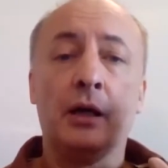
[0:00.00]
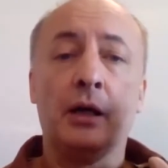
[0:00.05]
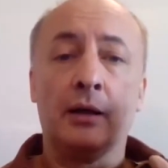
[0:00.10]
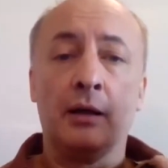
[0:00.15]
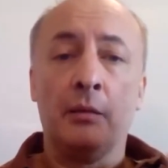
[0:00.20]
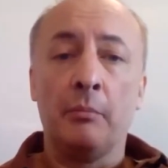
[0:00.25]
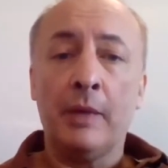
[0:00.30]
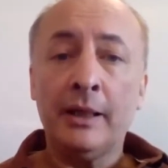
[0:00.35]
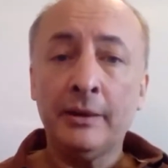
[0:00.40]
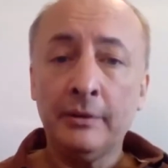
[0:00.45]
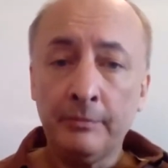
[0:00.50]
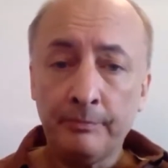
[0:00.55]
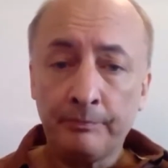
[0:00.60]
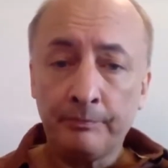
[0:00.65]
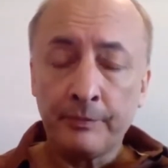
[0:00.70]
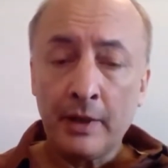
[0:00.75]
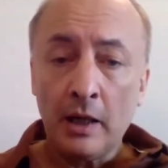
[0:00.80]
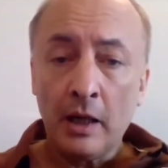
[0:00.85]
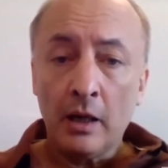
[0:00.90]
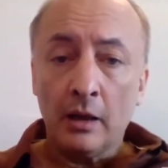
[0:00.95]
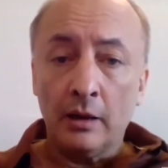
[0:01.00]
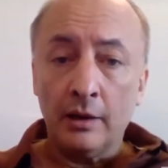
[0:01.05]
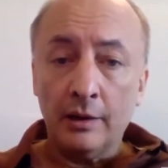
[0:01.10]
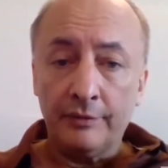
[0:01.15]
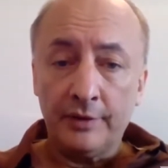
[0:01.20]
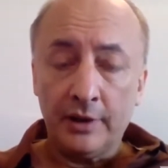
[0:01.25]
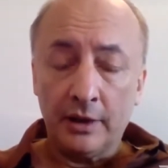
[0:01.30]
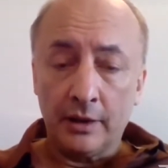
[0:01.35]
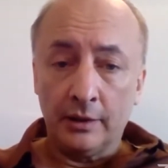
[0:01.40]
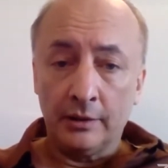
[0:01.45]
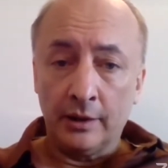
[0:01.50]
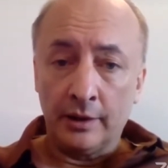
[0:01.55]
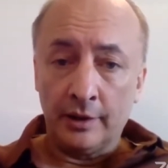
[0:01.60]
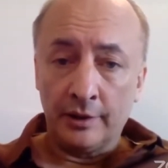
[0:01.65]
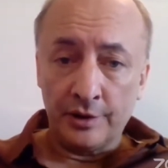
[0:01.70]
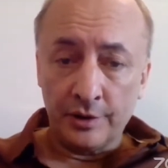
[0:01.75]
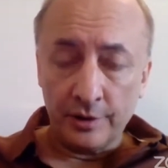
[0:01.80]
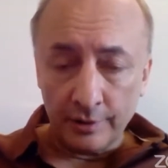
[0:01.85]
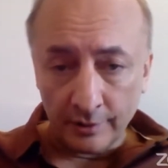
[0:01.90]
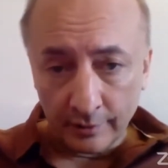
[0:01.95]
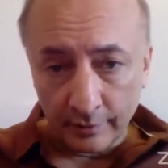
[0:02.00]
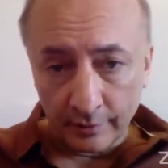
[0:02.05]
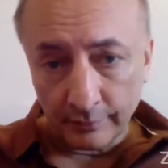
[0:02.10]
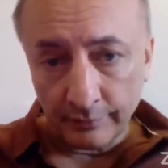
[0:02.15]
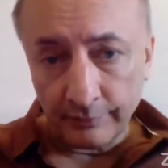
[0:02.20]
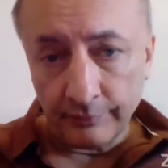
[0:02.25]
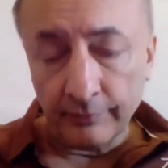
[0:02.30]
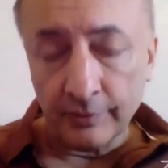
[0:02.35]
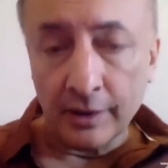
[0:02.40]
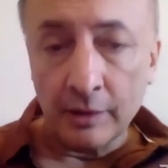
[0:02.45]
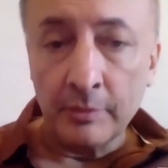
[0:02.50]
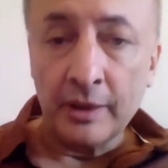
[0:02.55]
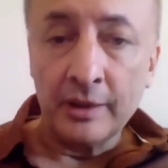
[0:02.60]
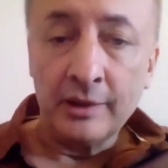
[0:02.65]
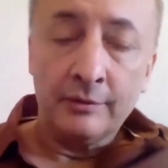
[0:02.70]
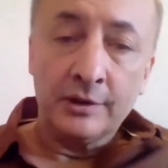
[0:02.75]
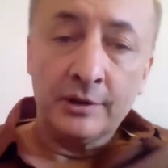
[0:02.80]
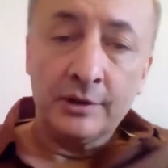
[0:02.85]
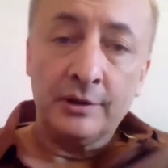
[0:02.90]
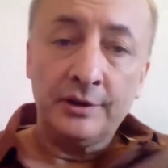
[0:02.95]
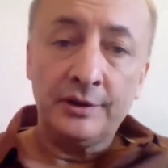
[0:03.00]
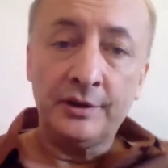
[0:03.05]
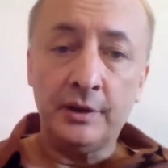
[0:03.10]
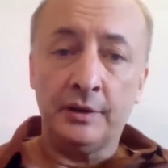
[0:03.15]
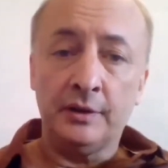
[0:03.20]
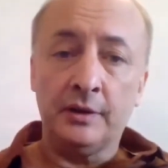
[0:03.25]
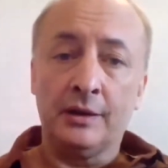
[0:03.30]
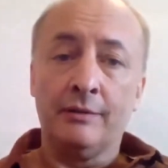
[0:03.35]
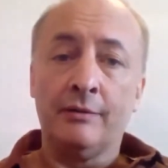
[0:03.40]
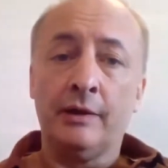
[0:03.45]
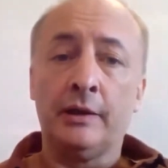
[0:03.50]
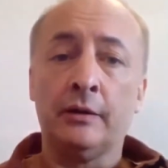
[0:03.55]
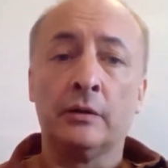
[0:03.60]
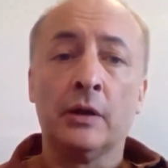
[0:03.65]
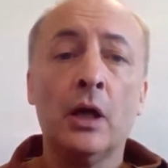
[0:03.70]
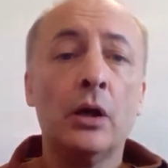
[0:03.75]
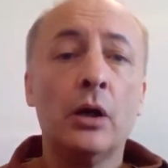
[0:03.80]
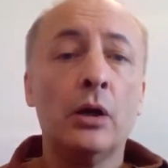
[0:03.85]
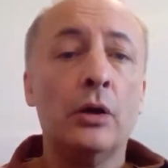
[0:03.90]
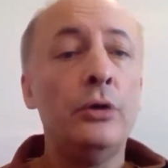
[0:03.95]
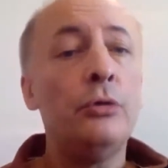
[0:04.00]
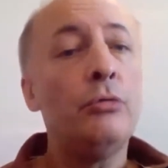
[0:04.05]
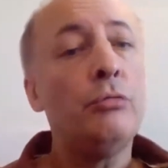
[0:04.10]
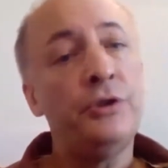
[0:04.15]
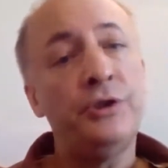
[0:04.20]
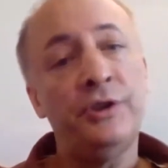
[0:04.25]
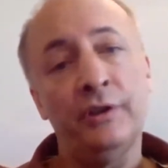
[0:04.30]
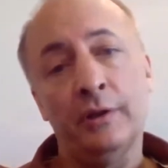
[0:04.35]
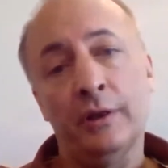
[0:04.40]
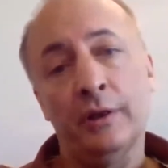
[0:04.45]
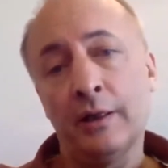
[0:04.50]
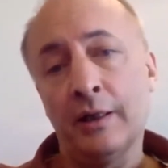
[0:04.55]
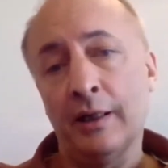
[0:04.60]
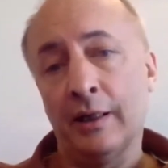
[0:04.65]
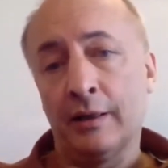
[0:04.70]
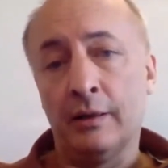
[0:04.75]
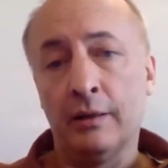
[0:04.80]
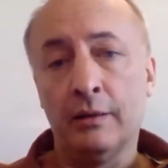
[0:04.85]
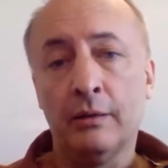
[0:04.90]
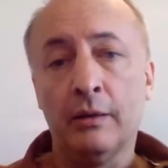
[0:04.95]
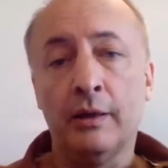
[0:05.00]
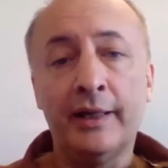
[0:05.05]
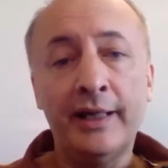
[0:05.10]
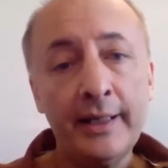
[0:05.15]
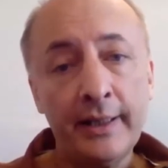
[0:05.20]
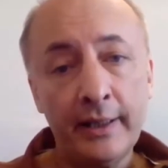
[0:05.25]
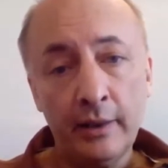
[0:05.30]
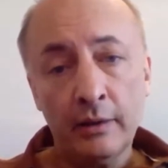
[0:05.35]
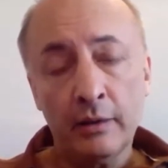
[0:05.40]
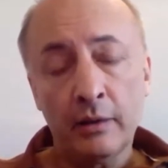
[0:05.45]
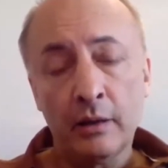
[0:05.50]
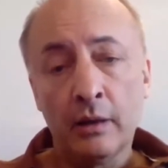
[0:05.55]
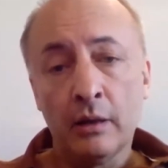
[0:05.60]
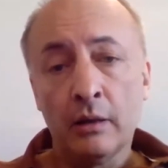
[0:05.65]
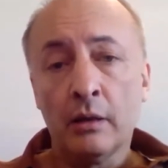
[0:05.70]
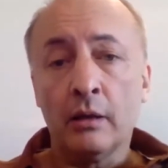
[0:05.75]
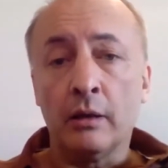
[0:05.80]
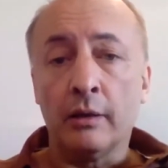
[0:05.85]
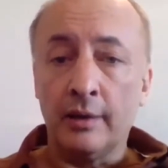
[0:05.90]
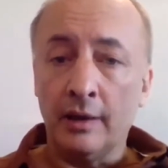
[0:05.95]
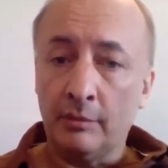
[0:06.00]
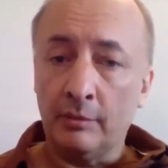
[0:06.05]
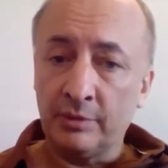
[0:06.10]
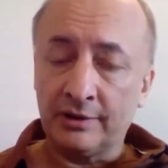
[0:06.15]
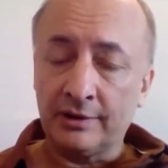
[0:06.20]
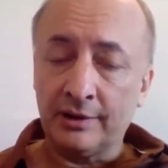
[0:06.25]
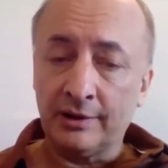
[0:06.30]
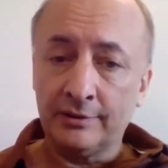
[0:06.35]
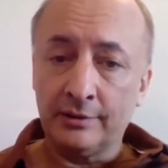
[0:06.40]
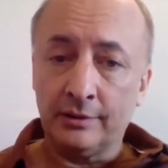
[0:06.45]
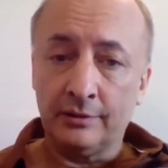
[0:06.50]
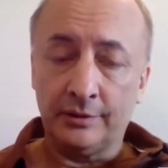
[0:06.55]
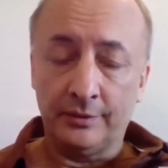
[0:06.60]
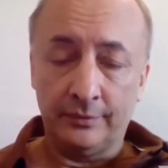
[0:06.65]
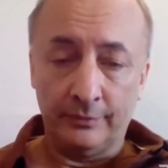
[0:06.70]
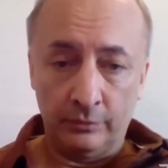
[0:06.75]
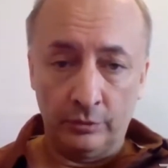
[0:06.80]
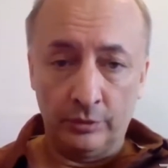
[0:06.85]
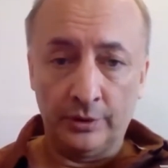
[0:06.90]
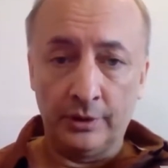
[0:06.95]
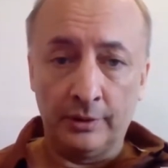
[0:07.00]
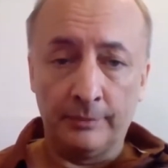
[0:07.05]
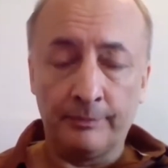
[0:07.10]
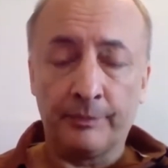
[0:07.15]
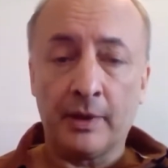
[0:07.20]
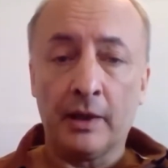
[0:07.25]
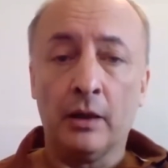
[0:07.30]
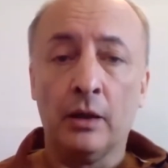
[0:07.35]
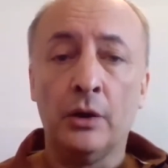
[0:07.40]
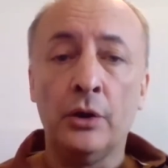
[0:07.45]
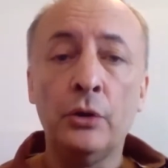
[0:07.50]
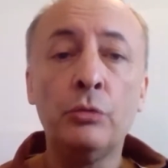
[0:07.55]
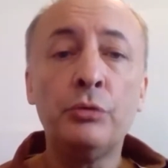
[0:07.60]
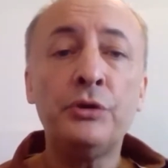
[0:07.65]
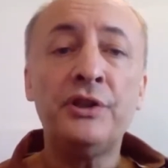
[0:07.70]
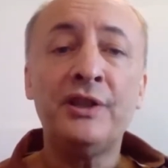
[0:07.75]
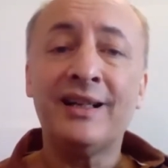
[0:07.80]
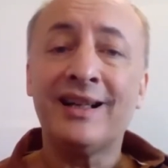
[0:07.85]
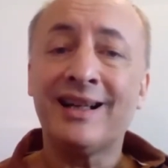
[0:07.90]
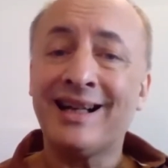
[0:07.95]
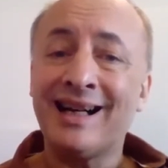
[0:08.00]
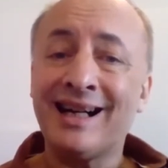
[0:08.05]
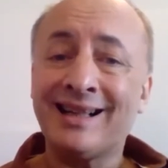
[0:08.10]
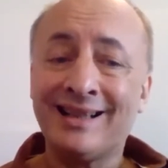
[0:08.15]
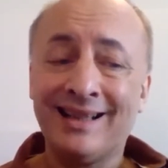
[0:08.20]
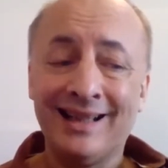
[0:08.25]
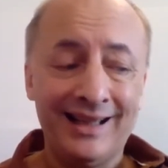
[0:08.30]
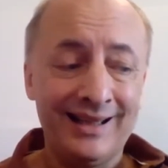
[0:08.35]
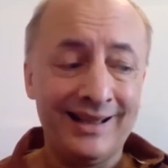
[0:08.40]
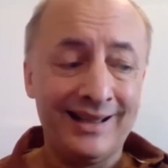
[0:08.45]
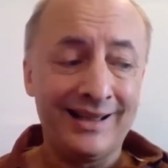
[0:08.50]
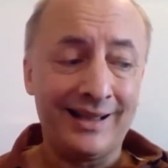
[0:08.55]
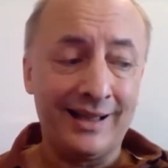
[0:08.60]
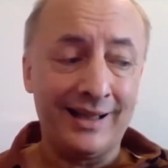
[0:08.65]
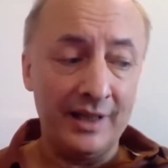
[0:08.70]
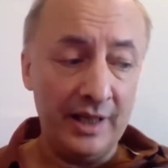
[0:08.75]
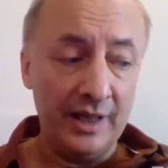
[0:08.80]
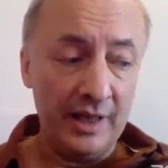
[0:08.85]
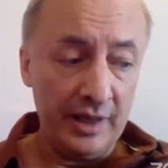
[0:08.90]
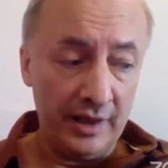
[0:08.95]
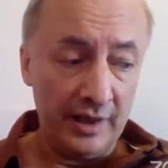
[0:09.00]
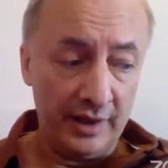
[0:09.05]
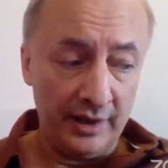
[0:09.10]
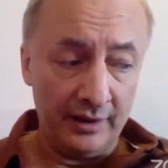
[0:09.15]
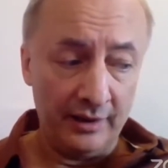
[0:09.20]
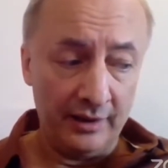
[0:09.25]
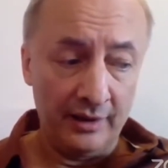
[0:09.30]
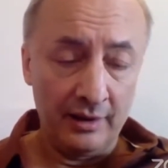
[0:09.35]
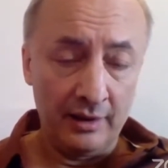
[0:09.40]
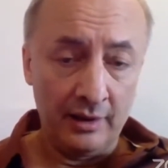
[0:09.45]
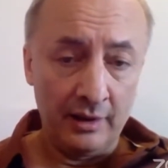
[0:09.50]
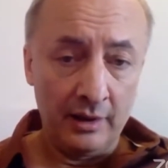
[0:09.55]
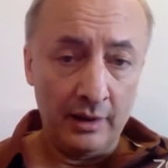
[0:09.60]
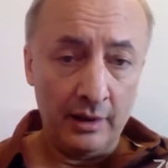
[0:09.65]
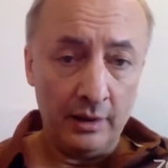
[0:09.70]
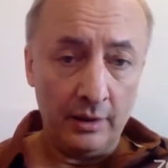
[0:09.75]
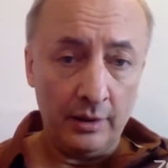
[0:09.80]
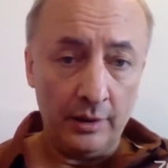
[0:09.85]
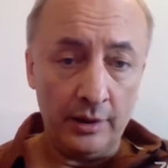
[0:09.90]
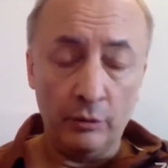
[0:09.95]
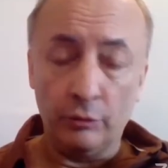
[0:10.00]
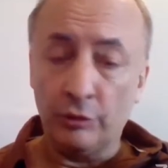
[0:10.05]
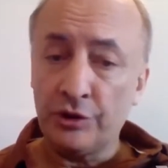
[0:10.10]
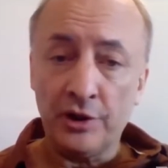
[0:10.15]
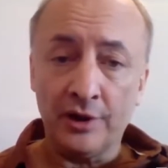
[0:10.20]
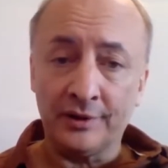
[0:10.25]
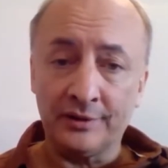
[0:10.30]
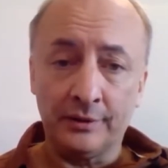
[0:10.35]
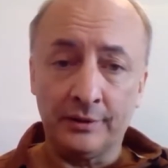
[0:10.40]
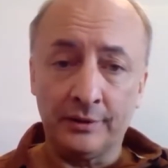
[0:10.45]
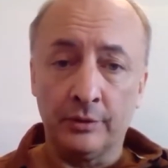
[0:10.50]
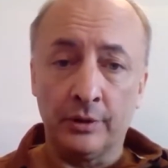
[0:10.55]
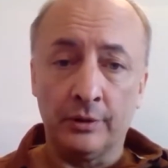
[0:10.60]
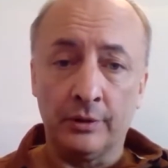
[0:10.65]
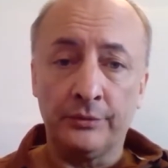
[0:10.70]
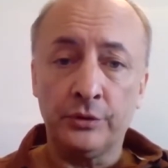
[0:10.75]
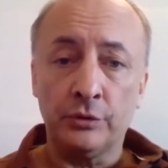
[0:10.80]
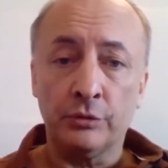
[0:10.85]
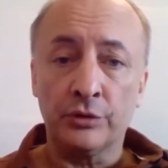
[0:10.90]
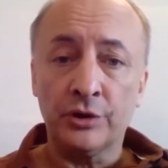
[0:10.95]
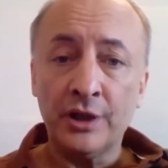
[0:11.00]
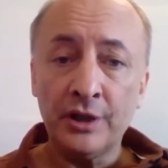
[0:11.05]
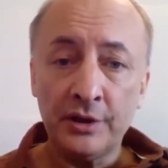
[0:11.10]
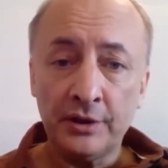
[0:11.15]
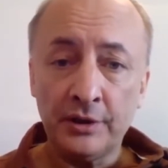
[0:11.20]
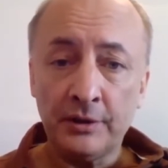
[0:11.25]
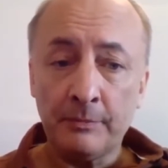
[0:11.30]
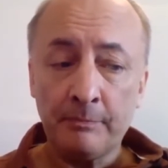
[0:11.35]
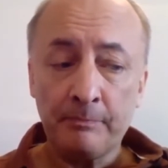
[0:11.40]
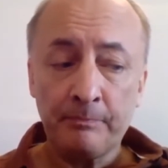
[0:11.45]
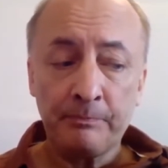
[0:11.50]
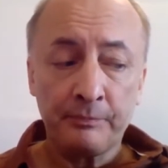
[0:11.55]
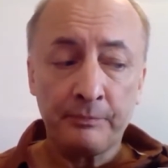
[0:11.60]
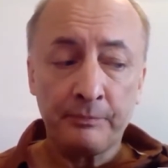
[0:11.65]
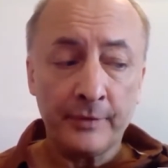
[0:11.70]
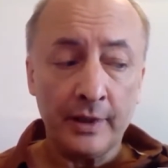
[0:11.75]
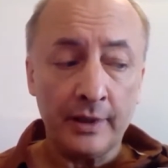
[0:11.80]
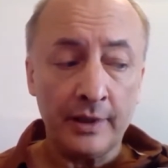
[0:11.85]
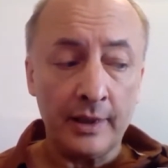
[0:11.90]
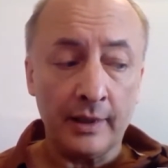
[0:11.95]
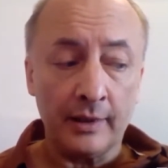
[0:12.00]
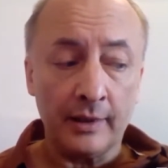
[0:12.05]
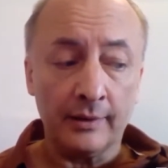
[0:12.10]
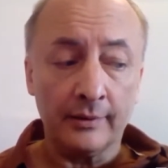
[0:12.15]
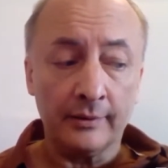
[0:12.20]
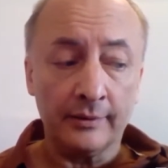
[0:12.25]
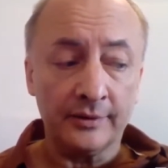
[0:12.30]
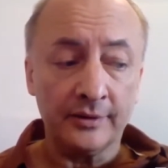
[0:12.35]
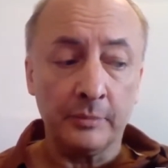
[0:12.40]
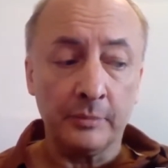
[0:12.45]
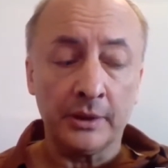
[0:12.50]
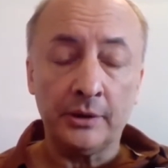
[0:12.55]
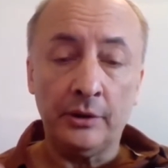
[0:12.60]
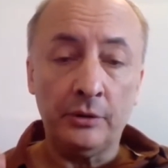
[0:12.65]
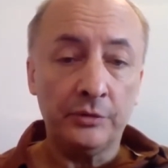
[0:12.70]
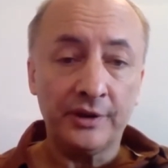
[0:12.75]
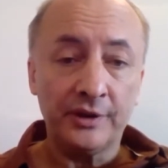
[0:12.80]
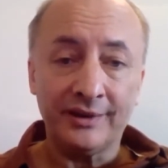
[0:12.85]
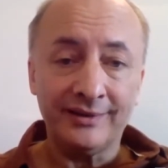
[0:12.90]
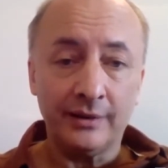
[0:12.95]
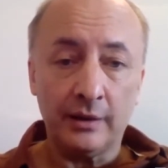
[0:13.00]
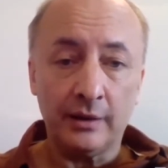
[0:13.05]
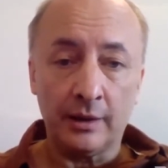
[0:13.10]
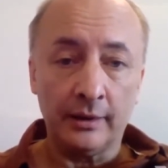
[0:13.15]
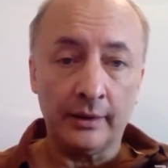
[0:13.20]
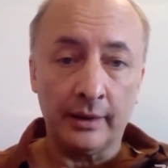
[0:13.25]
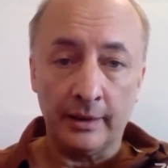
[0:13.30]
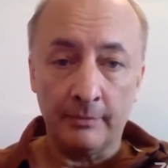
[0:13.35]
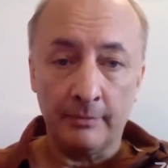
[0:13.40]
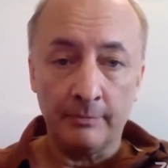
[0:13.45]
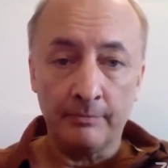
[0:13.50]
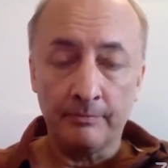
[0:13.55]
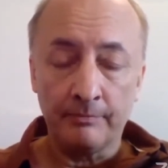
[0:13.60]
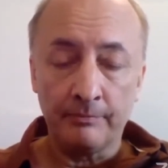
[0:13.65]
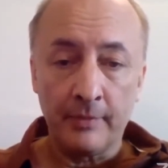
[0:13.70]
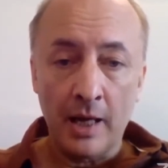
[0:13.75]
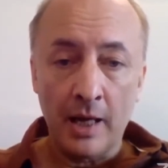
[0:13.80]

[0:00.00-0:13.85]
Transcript: как роман». Лев Николаевич в романе «Воскресенье» говорил «Люди как реки», я бы сказал сегодня «Люди как книги». И участвуя в сюжете, я смотрю со стороны,